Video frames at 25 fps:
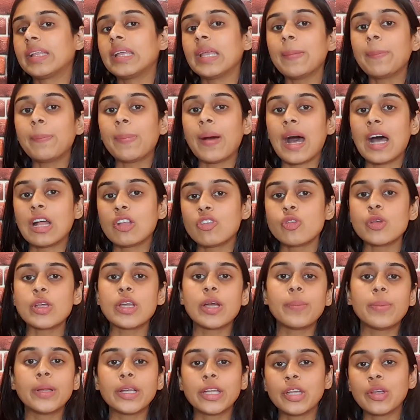हैं पांचवी
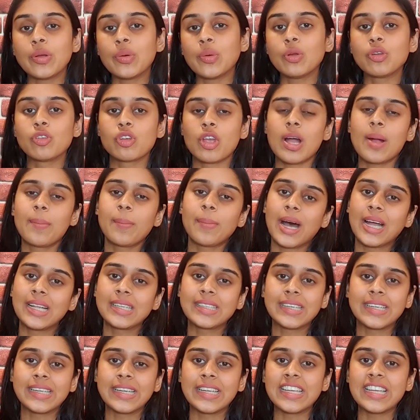खबर की ओर जहां
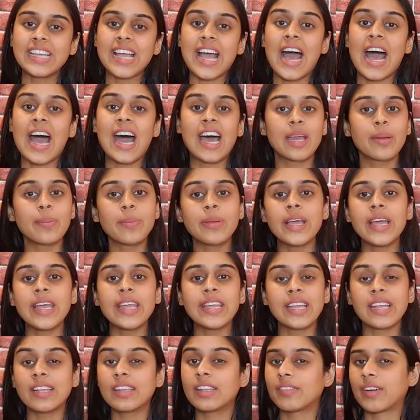बात करेंगे
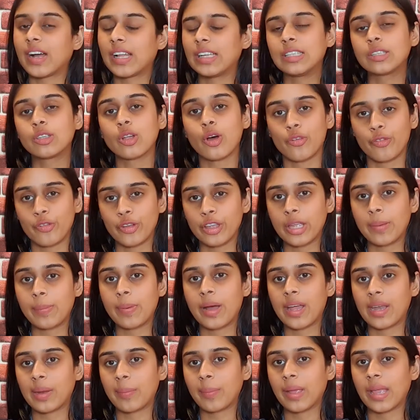आरबीआई के दिवाली तोहफे के
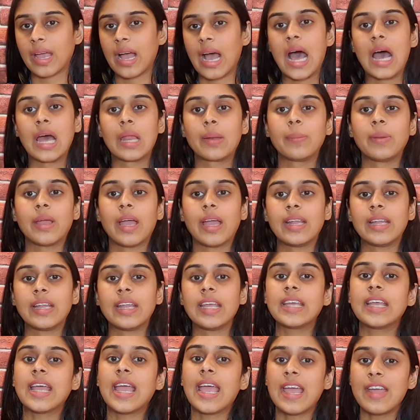बारे में आरबीआई ने
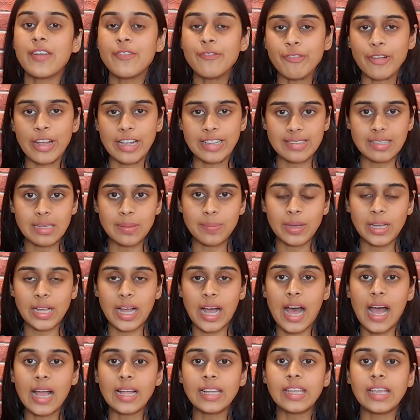एक अहम फैसले में
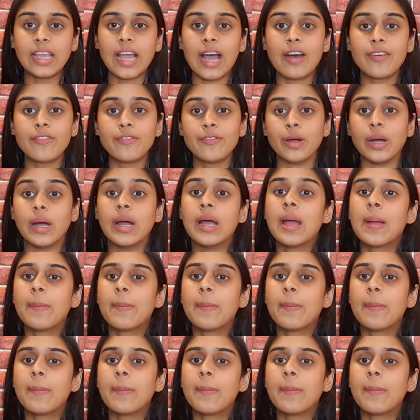कहा कि अब